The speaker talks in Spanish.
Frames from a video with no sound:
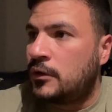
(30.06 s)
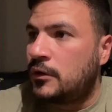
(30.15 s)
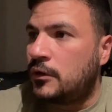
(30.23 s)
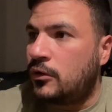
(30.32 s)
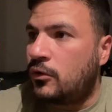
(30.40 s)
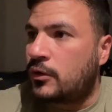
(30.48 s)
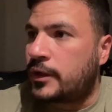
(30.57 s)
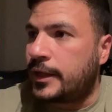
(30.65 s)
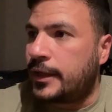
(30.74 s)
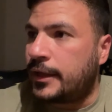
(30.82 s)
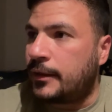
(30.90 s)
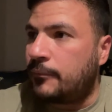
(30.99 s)
lo
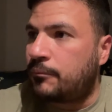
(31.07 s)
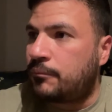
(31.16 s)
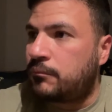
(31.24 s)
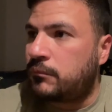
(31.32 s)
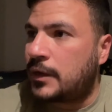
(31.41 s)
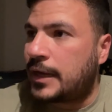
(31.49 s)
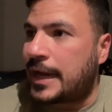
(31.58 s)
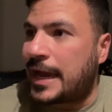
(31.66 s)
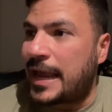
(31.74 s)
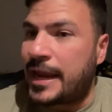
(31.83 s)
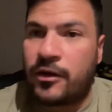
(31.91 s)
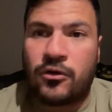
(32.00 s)
que
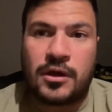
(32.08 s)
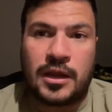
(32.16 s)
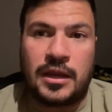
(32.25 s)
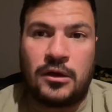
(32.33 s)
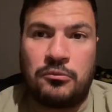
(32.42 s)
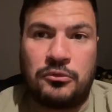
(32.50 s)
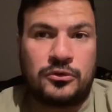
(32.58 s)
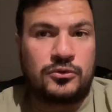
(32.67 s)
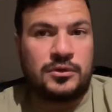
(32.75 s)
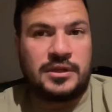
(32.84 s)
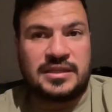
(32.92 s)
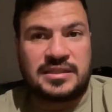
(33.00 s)
creo que la
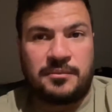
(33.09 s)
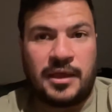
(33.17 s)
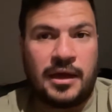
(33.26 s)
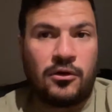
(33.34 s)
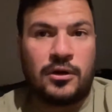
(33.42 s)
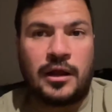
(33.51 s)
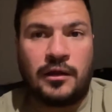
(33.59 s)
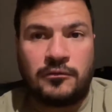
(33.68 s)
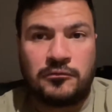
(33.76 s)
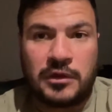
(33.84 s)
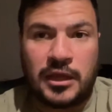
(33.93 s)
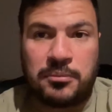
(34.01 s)
oportunidad se me da ahora
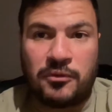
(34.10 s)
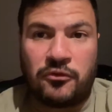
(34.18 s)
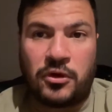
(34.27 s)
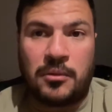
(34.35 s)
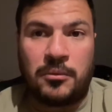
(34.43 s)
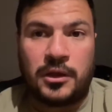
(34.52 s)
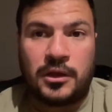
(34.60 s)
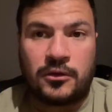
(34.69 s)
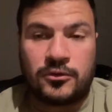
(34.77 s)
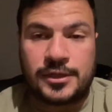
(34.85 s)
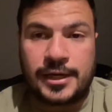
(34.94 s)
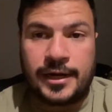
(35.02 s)
es para enfocarme en
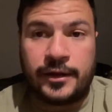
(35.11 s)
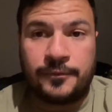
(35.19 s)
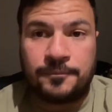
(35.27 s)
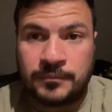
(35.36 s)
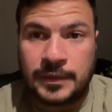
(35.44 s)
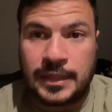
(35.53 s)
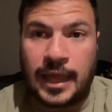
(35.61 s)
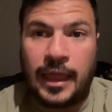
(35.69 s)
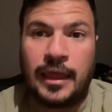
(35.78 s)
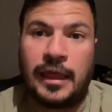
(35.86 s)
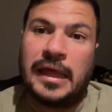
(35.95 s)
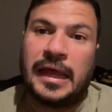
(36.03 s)
otras áreas.
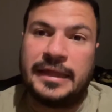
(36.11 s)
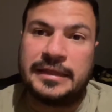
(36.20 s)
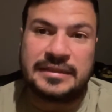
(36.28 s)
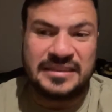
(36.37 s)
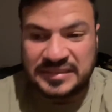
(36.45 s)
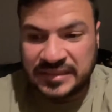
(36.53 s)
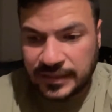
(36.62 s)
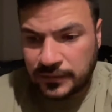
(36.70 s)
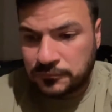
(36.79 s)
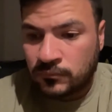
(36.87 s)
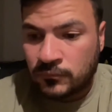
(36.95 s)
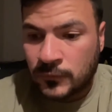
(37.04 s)
Nada de intensidad.
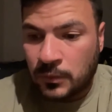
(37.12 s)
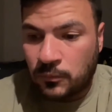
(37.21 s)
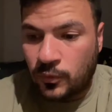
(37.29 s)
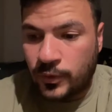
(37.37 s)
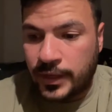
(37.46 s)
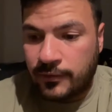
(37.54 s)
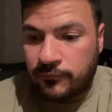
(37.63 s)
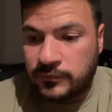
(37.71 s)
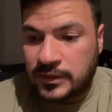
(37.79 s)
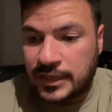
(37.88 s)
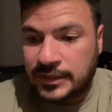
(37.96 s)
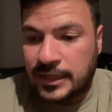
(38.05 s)
Voy a
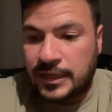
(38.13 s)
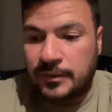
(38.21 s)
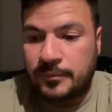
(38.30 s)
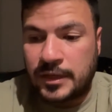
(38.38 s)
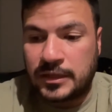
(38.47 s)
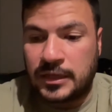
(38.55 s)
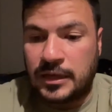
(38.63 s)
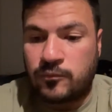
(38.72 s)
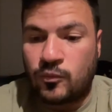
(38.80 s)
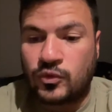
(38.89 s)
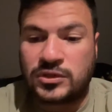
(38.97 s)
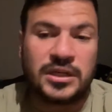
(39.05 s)
tratar de practicar
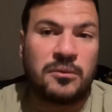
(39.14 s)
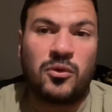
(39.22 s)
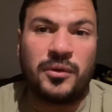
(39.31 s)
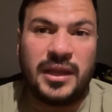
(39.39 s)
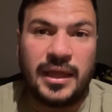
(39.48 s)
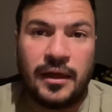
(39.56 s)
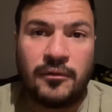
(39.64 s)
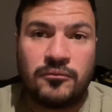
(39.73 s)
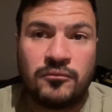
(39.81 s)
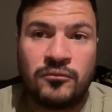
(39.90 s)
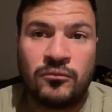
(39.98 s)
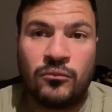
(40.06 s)
mucha movilidad,
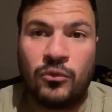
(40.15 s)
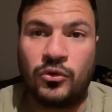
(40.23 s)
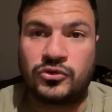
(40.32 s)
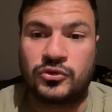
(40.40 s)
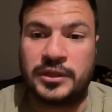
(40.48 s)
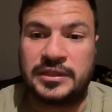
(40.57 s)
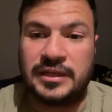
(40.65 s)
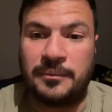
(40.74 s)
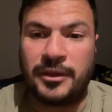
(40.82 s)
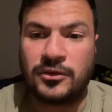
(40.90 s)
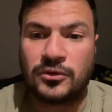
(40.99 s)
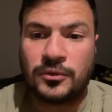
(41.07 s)
mucho
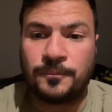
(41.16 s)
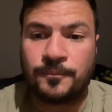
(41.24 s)
estiramiento